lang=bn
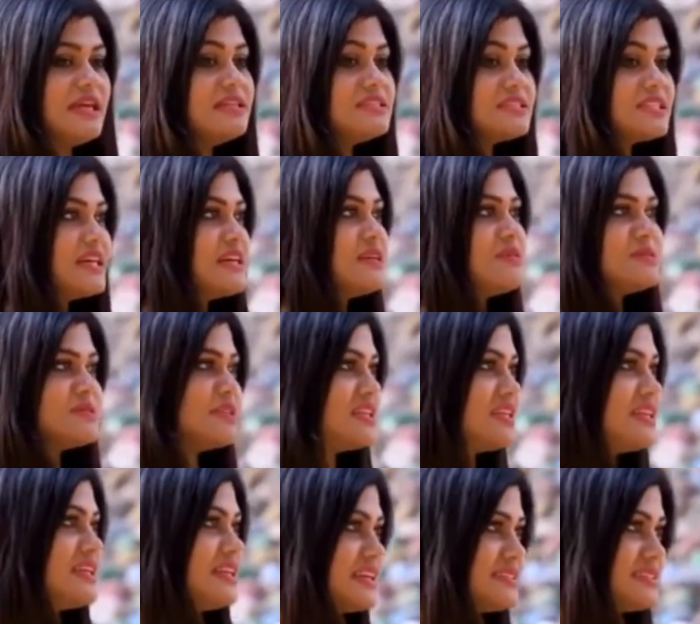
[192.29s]
এই চেয়ারের
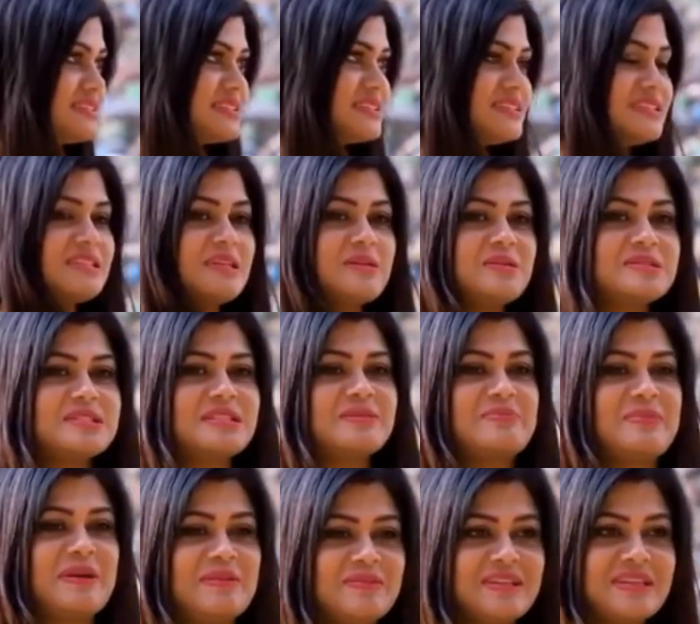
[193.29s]
মধ্যে কি আছে যেটা হচ্ছে
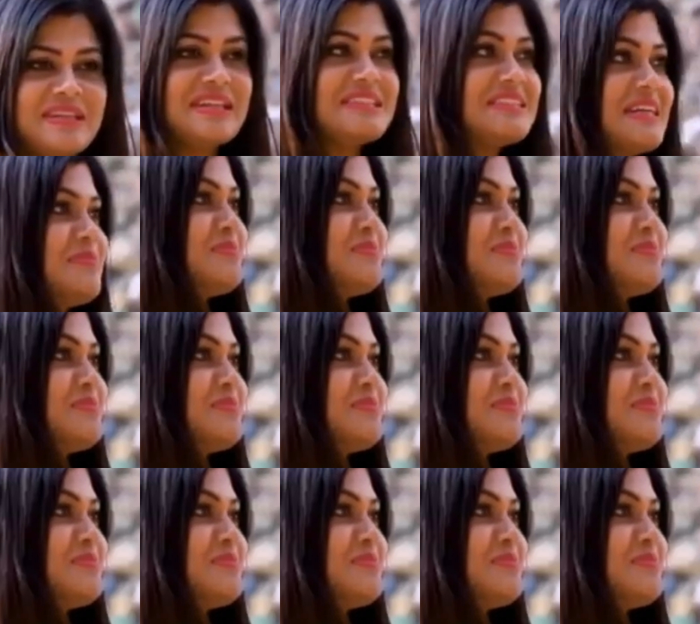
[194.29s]
পাবলিক এই